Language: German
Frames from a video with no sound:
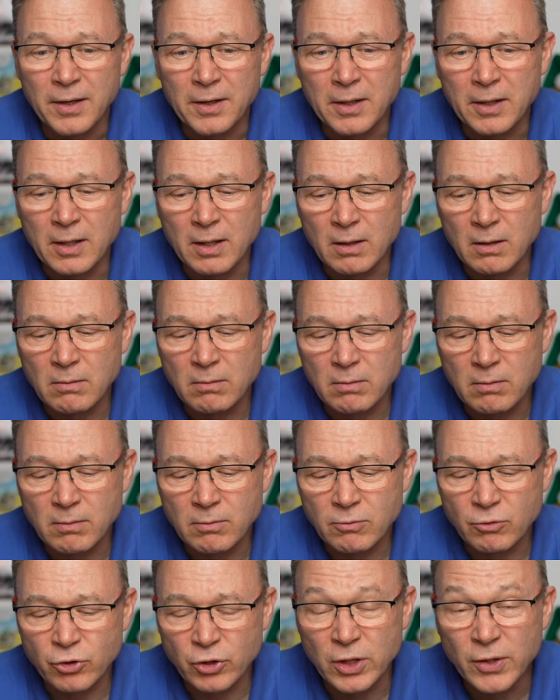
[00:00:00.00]

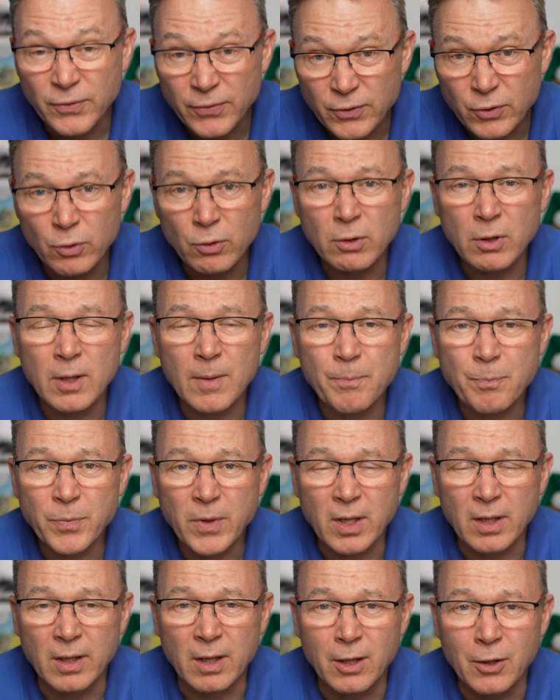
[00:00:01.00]
Äh,
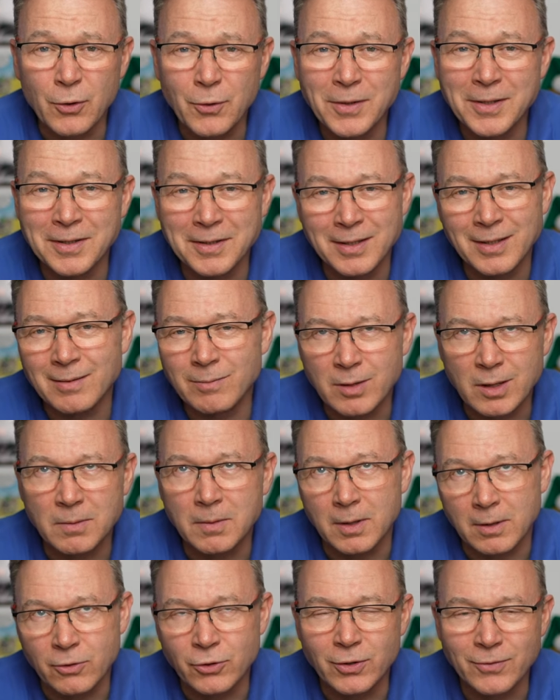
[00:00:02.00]
Genau, muss
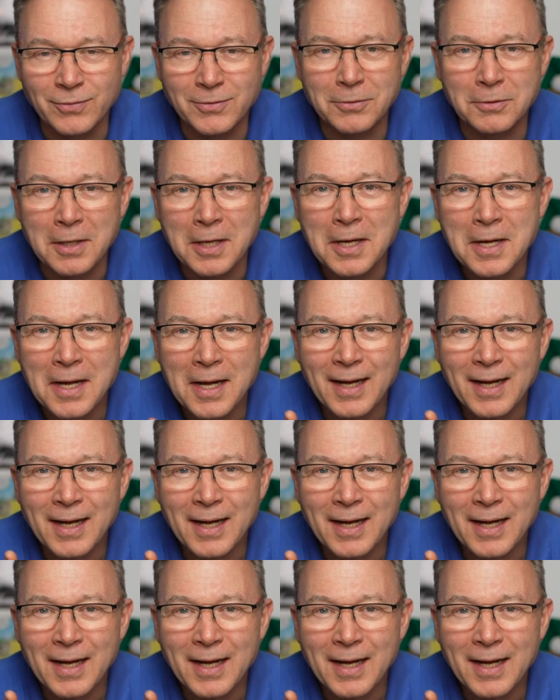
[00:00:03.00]
von der Stiftung.